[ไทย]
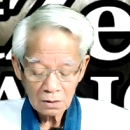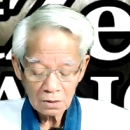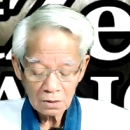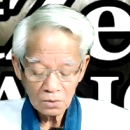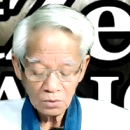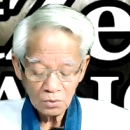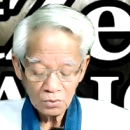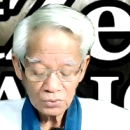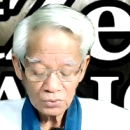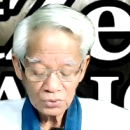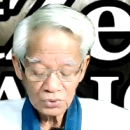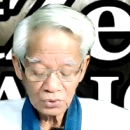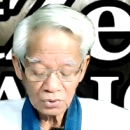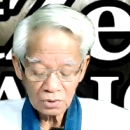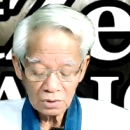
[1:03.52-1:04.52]
รู้
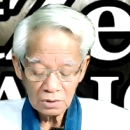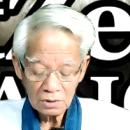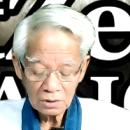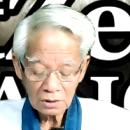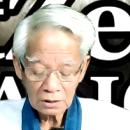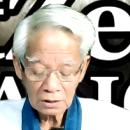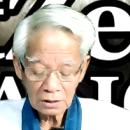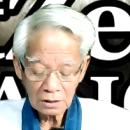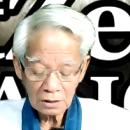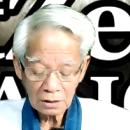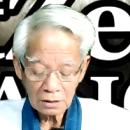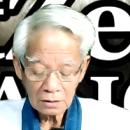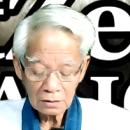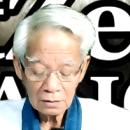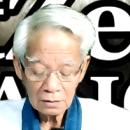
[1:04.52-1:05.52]
จุดเกิ
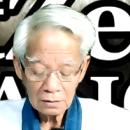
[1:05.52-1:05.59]
ด